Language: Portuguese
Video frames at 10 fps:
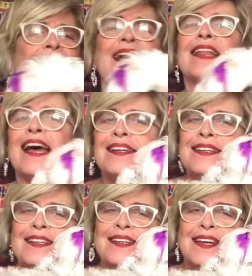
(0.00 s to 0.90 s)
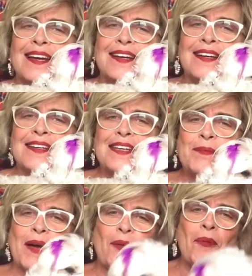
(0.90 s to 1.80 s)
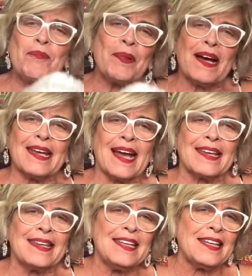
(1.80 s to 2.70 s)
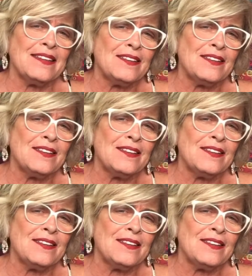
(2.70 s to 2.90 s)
a Larinha, que me acompanha aqui